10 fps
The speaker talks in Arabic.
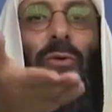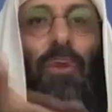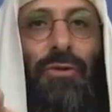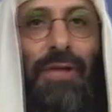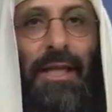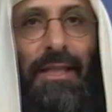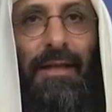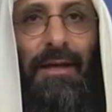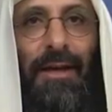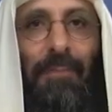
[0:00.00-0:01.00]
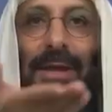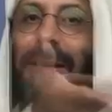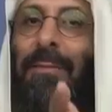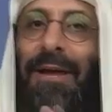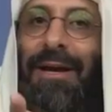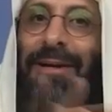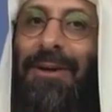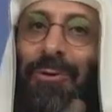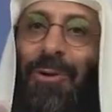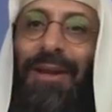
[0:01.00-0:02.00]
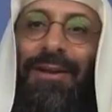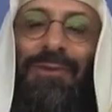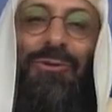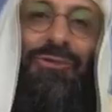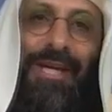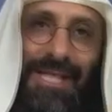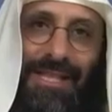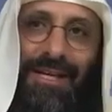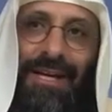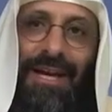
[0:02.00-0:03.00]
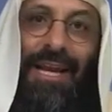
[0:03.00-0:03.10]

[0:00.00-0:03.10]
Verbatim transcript: بيقول له شاذة؟ من يملك أن يقول للرجل شاذة؟